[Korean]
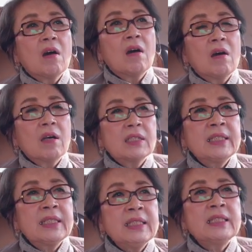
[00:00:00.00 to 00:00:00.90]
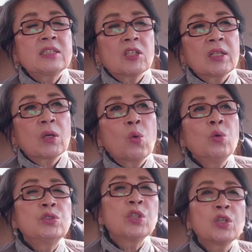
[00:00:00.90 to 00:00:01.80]
어, 이 이천에
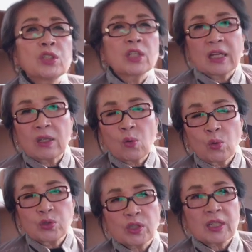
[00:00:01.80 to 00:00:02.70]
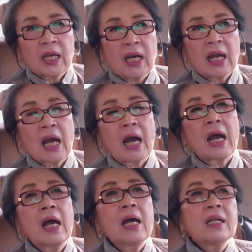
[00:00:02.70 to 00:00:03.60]
온천을 하러 오셨다가